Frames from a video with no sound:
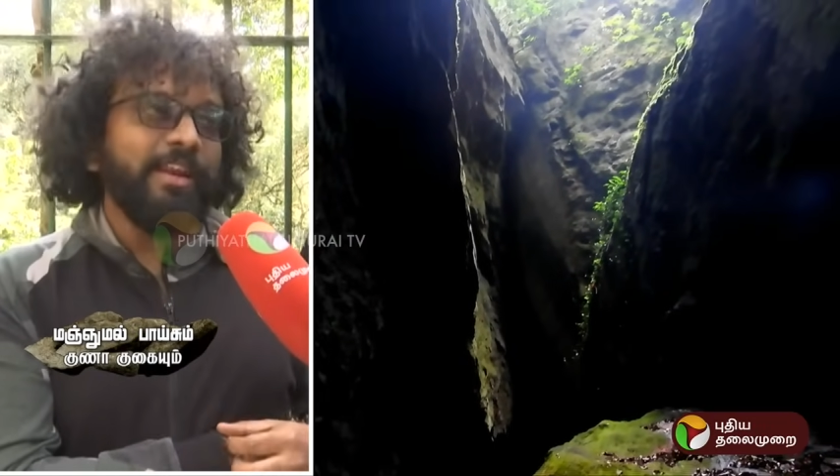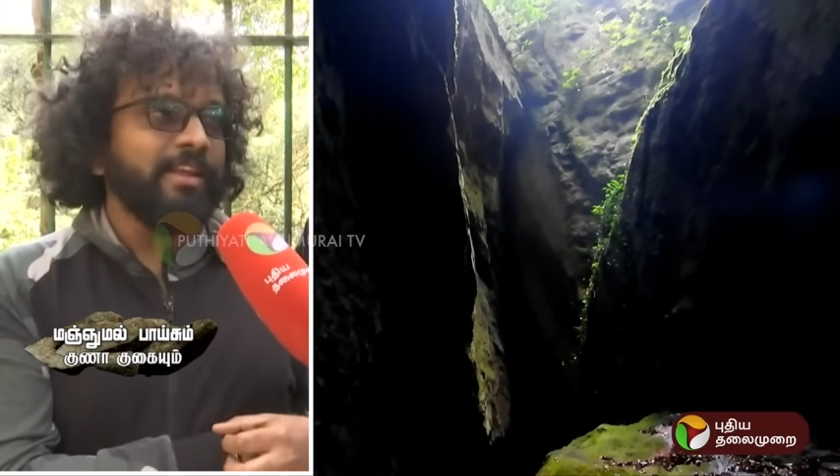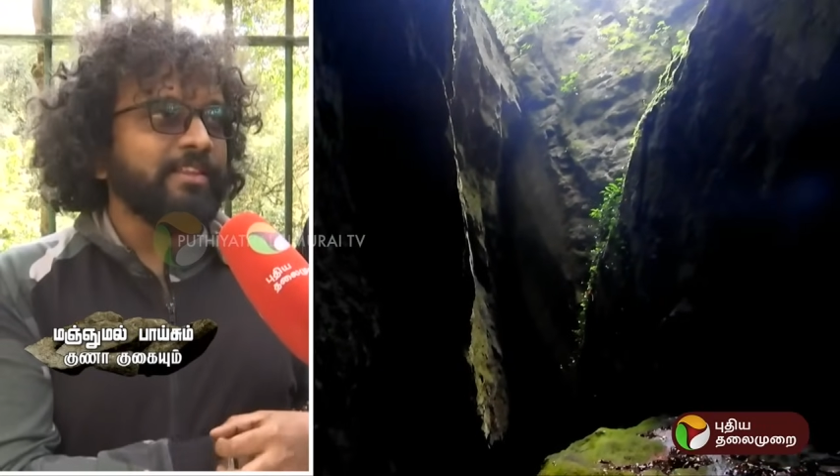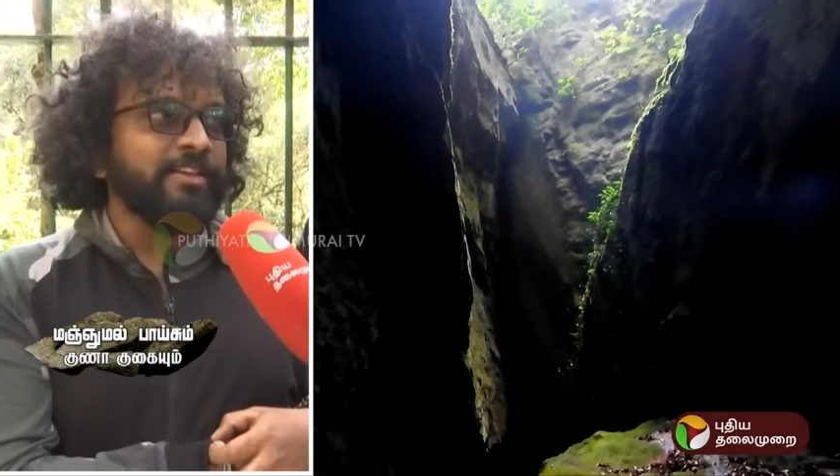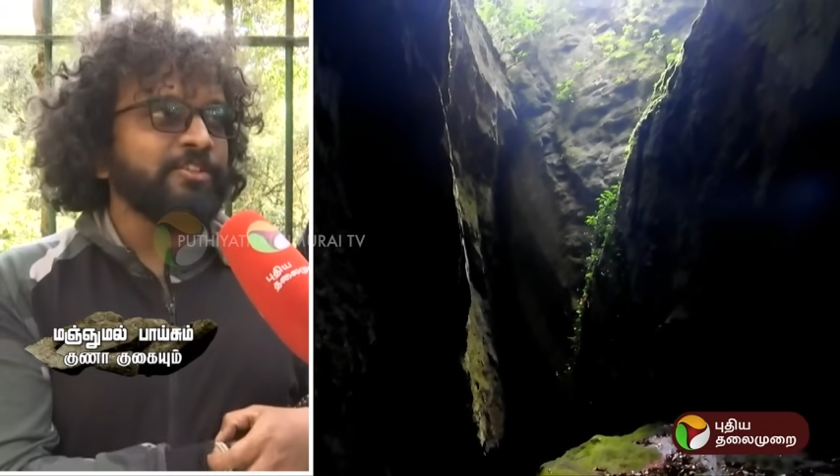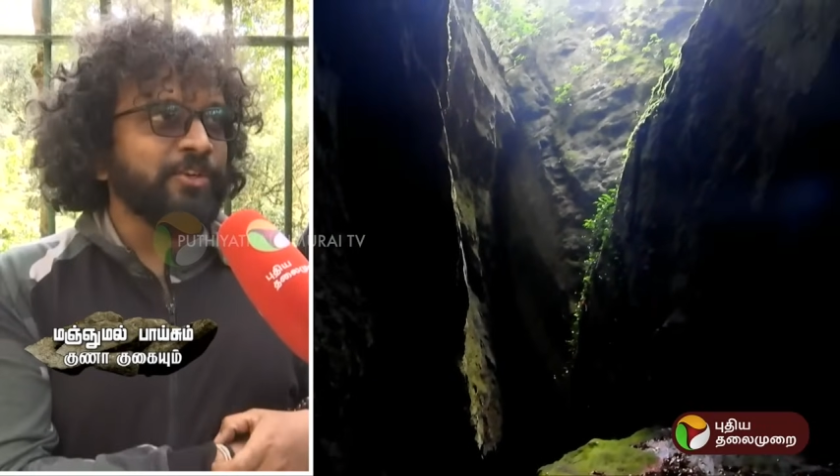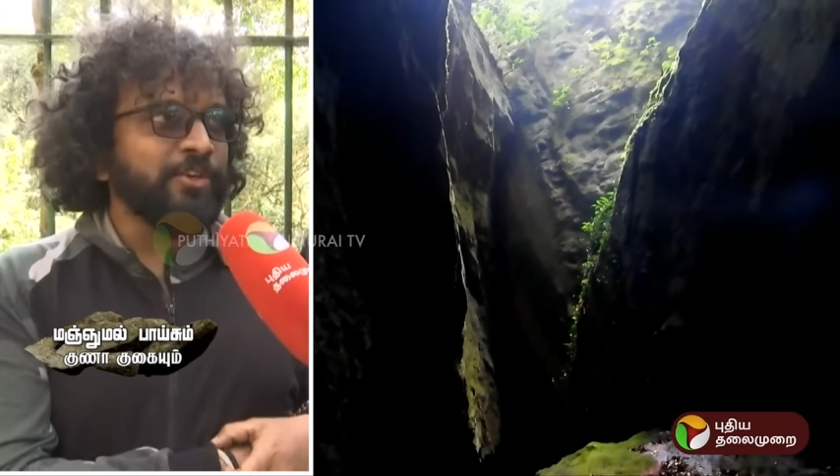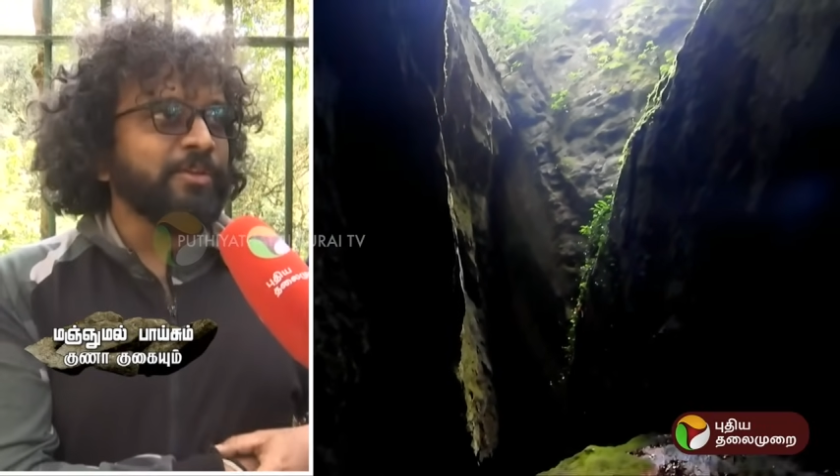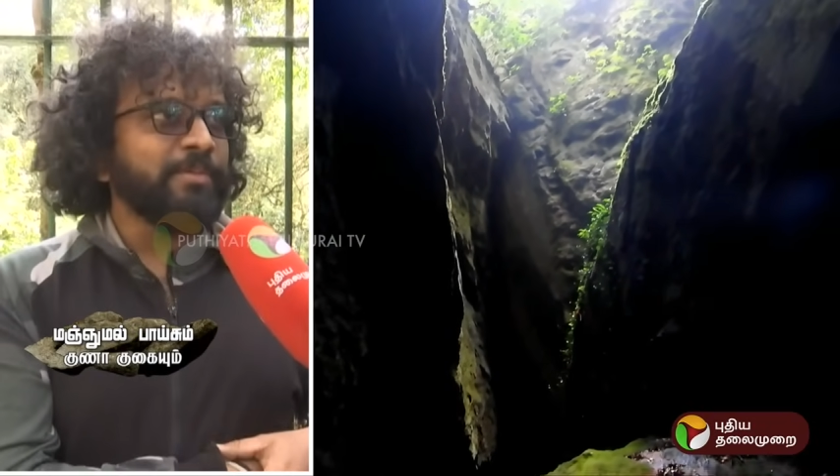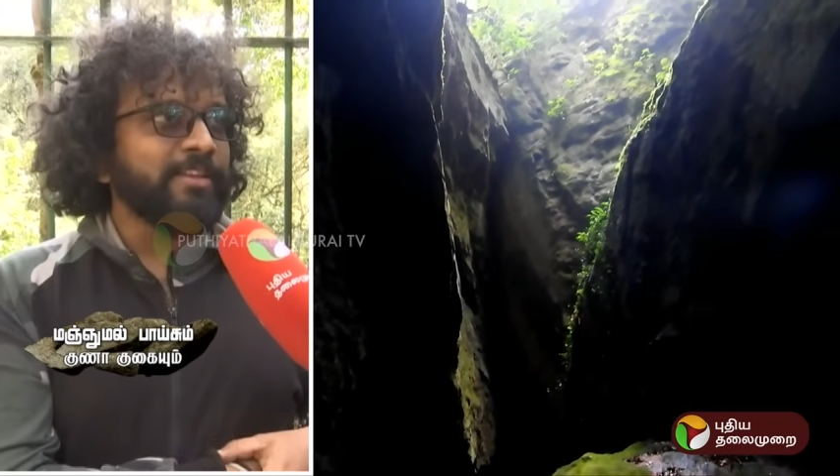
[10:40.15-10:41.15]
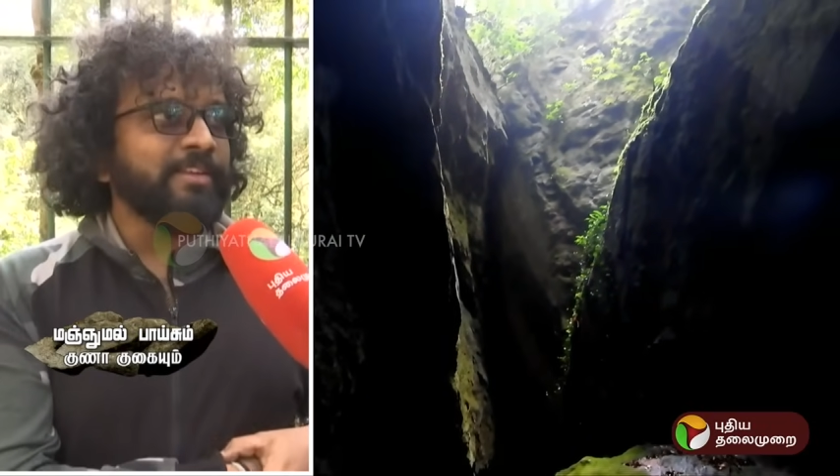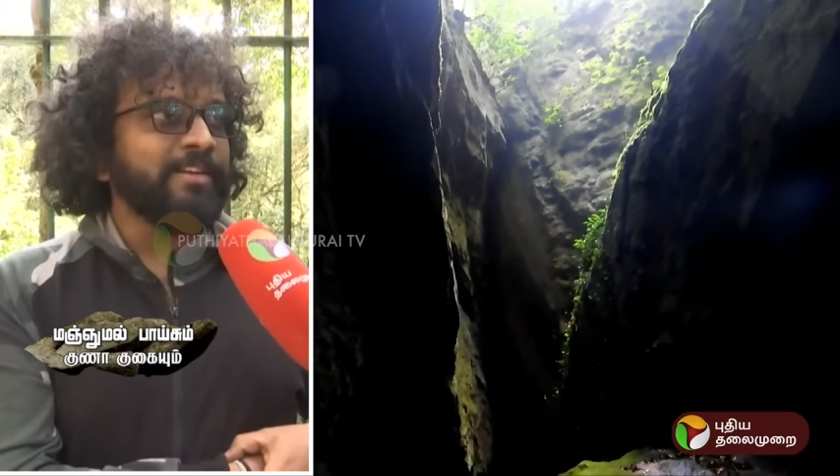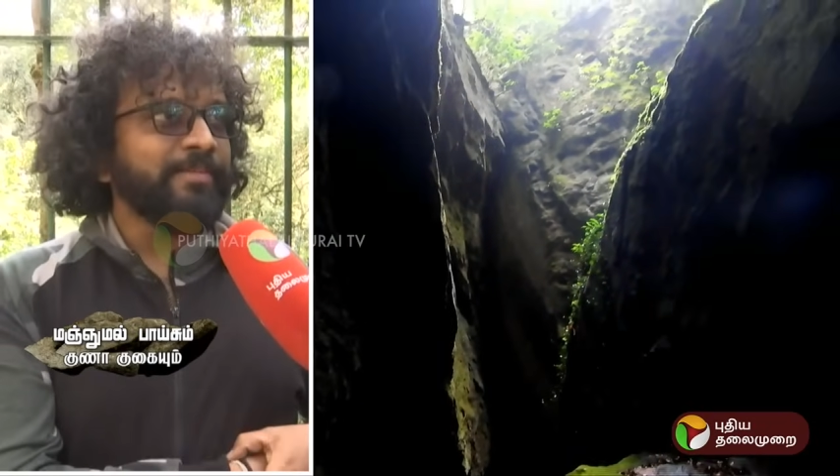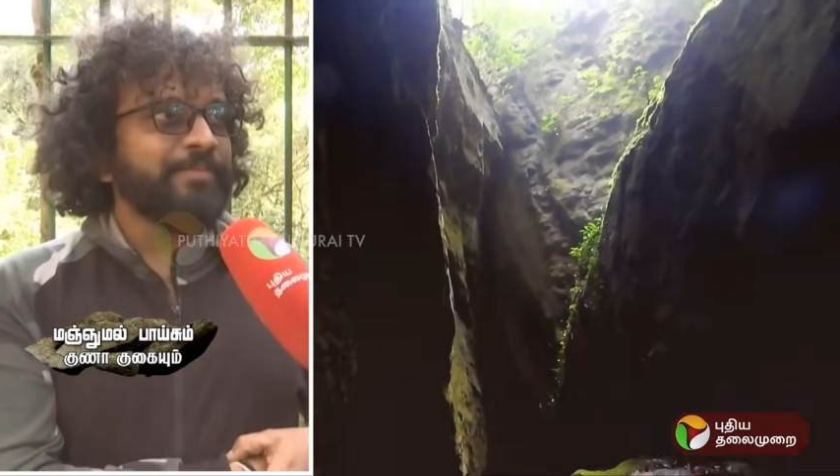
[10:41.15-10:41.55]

நிறைய தெரிஞ்சுக்கிட்டோம் அந்த படத்தினால